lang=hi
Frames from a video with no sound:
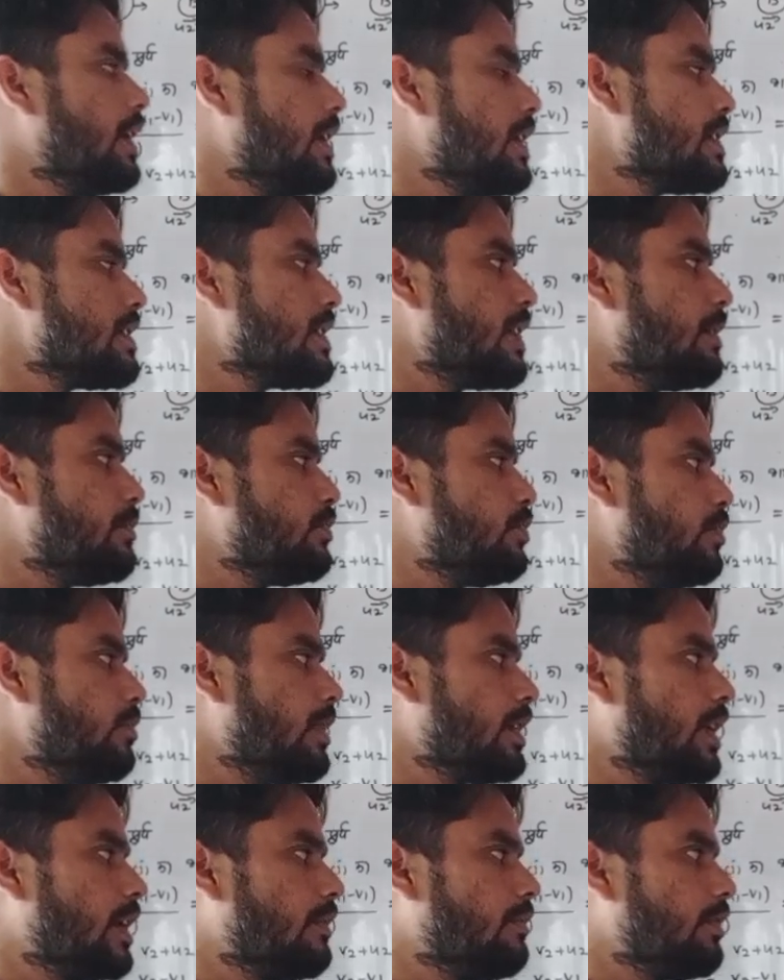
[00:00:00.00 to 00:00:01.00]
वन माइनस एम टू
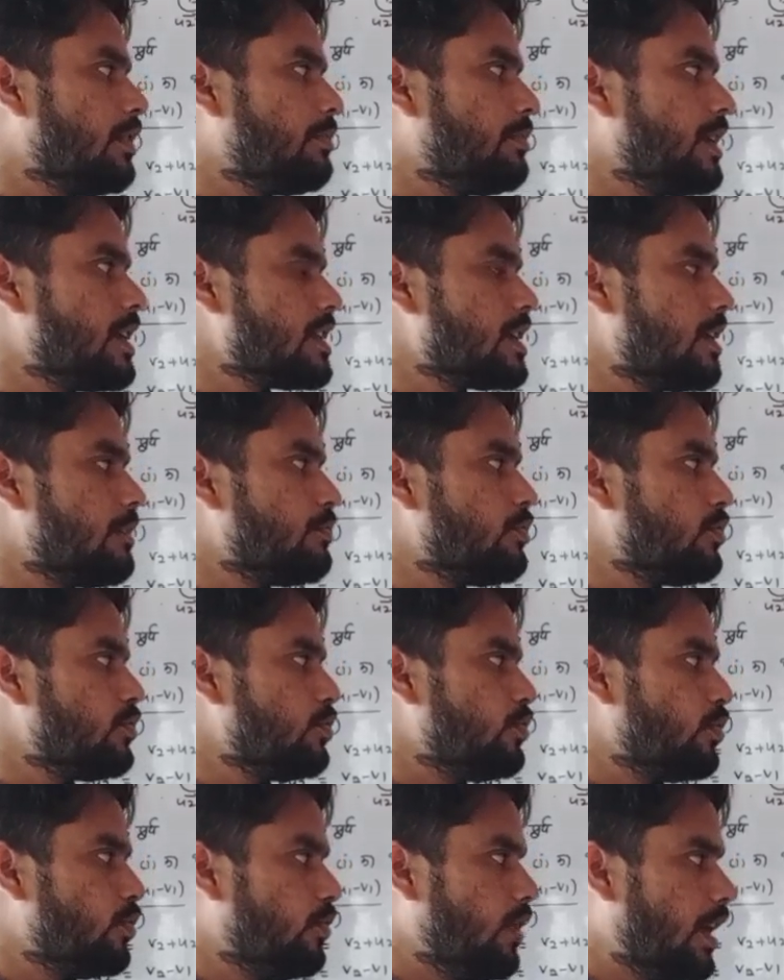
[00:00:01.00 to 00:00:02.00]
बटे एम वन प्लस एम टू
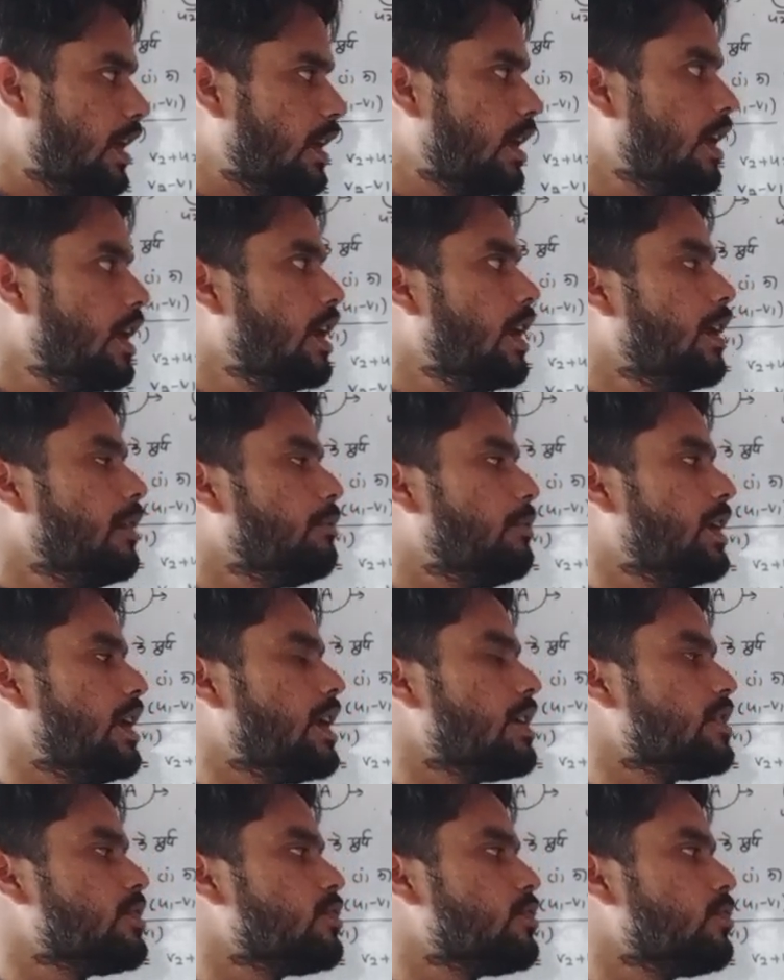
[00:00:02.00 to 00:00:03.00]
यू वन
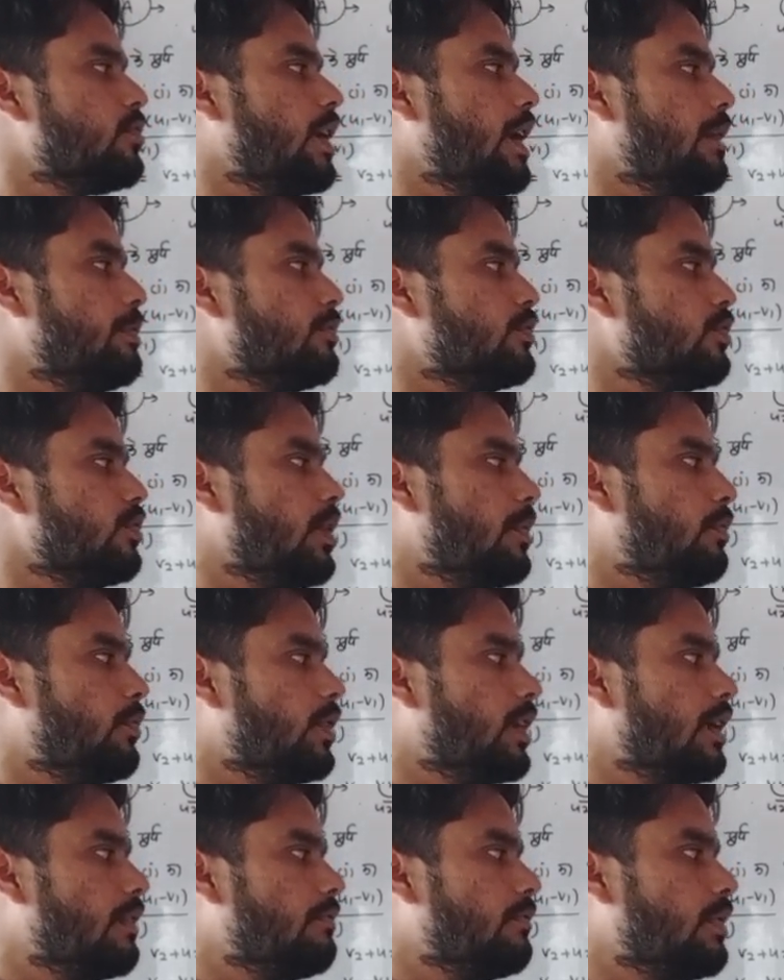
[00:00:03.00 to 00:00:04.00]
प्लस टू एम टू
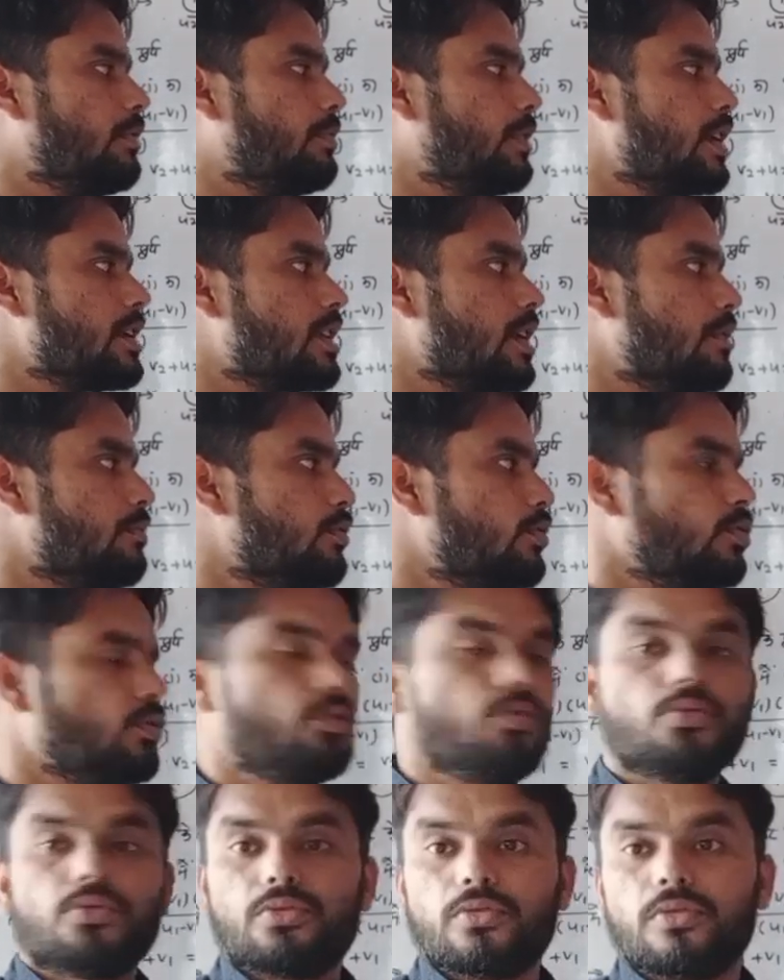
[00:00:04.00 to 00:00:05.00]
अपॉन एम वन प्लस एम टू
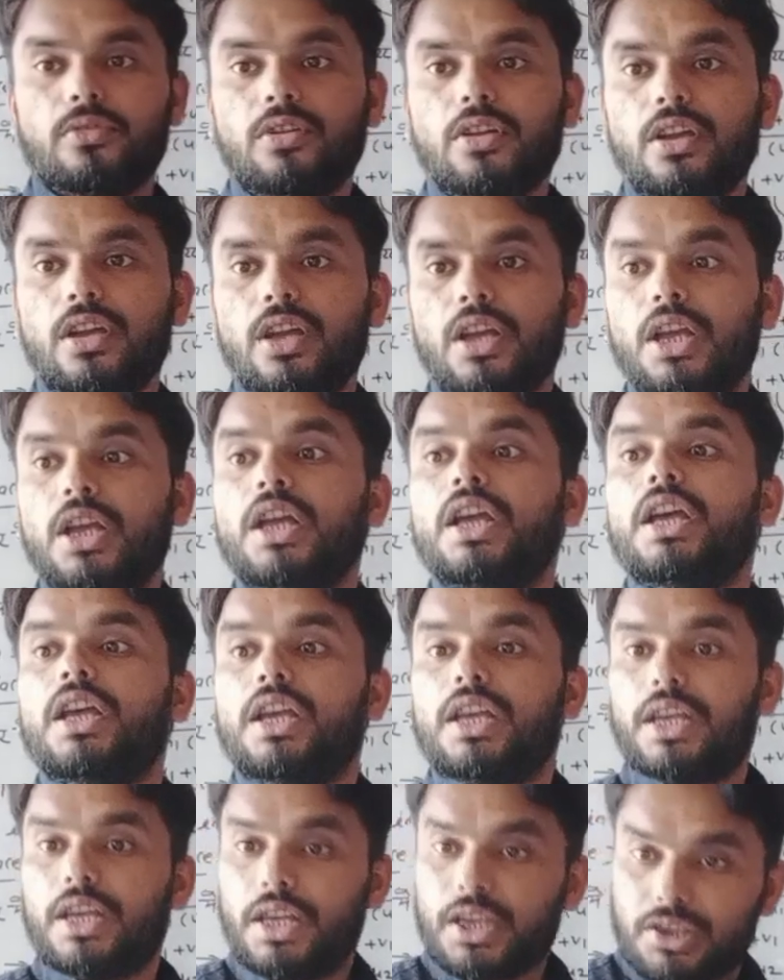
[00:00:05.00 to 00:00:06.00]
यू टू
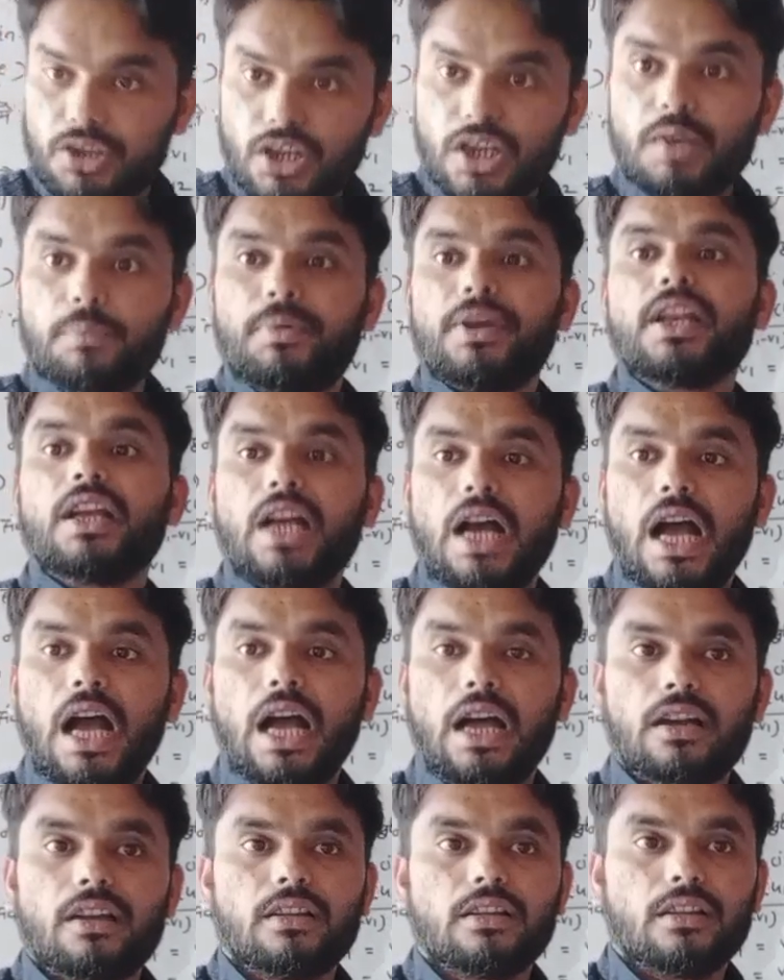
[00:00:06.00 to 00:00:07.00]
इसी
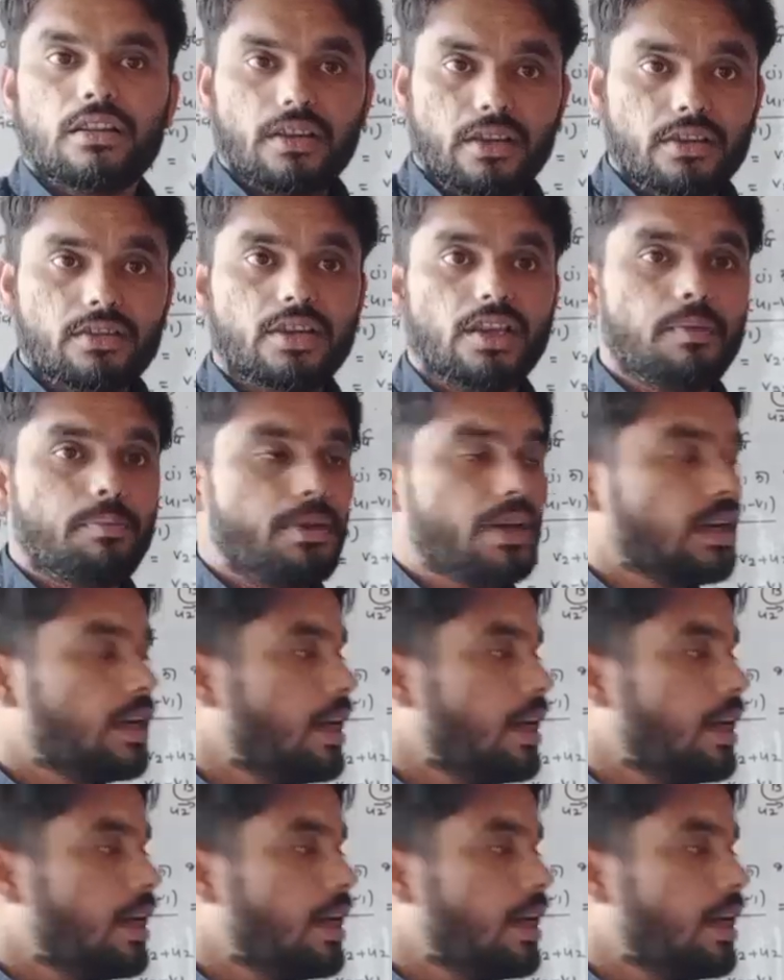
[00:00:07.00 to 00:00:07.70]
प्रकार इसी